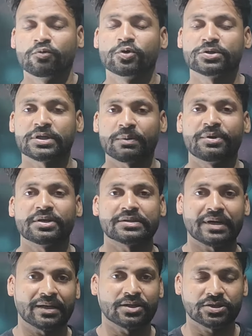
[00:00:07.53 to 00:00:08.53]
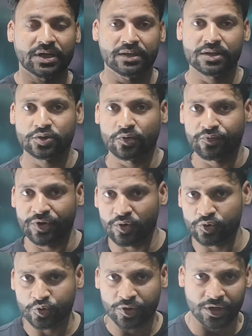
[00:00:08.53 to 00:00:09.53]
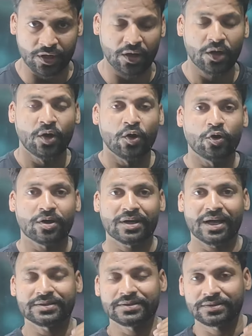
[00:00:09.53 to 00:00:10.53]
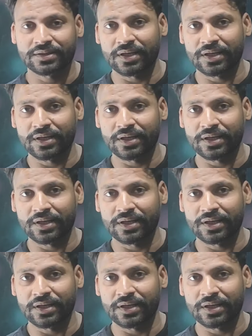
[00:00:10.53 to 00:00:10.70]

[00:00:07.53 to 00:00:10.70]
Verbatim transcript: वो सभी छात्र छात्रा जो फेल हो चुके हैं और क्लास